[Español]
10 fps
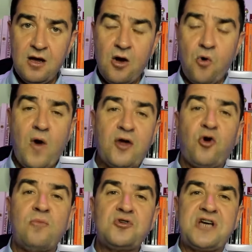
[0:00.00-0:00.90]
jugar
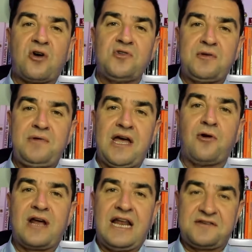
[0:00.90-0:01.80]
con mucha continuidad
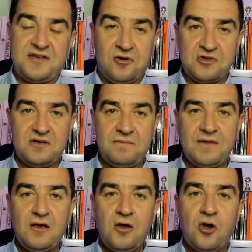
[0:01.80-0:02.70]
los clásicos,
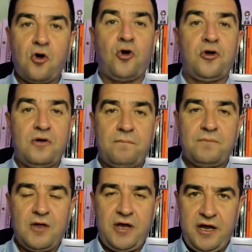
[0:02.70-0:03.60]
con
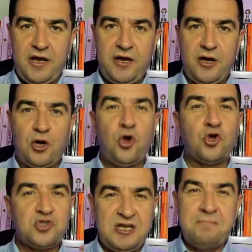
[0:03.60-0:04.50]
eh,
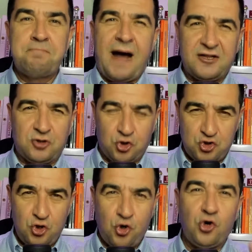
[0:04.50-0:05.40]
los
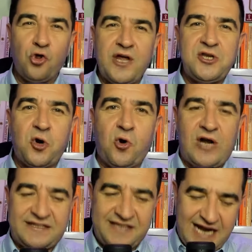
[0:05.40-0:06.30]
impactos, con los daños
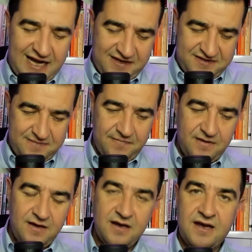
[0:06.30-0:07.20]
colaterales
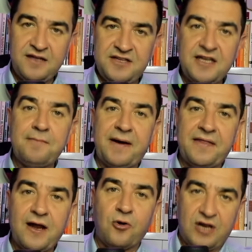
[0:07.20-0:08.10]
que tiene
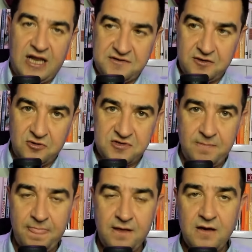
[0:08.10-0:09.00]
perder los clásicos.
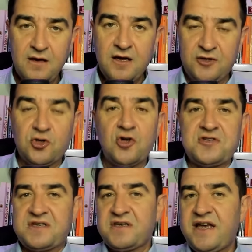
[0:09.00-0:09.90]

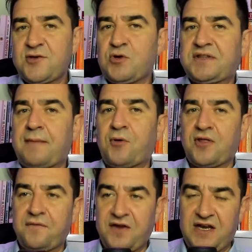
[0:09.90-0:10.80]
Entonces, eso está por
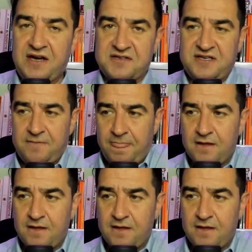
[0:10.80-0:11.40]
definirse,